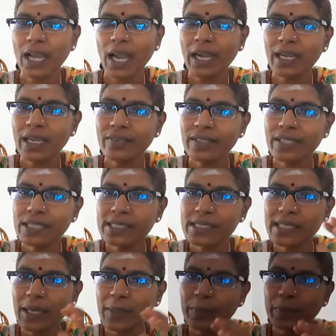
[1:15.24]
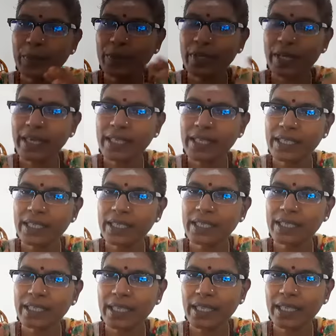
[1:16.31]
அங்கே வந்து தப்பு
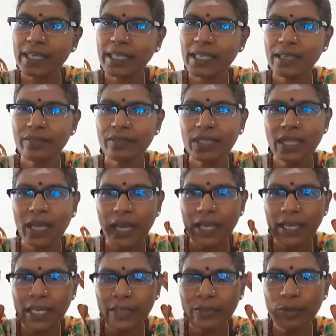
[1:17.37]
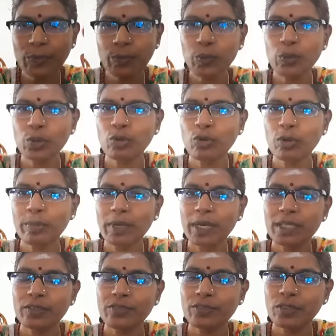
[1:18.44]
ரைட்டுன்னு நிறைய வந்து
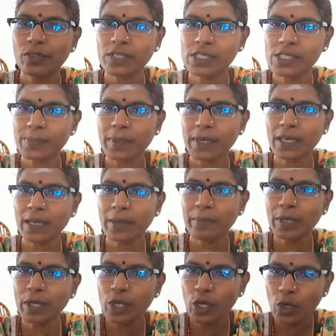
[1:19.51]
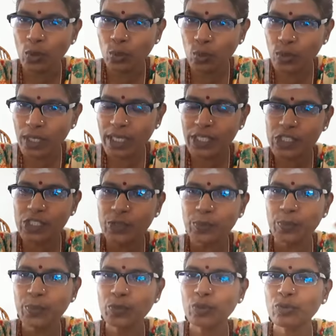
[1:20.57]
அறிவுபூர்வமாக அதை ஃபோக்கஸ் பண்ணாமல் உணர்ச்சி
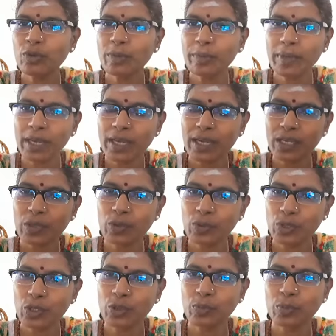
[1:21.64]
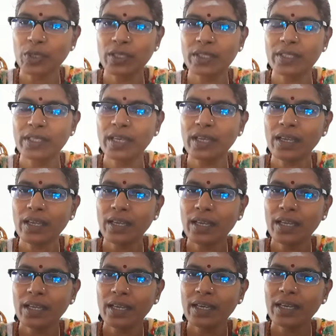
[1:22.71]
பூர்வமாக அங்கே கொடுக்கும் பொழுது தான்
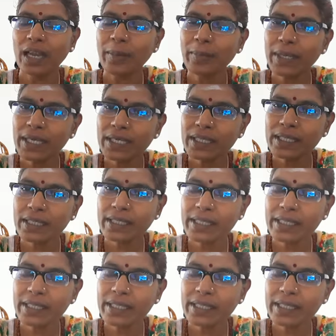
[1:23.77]
நமக்கு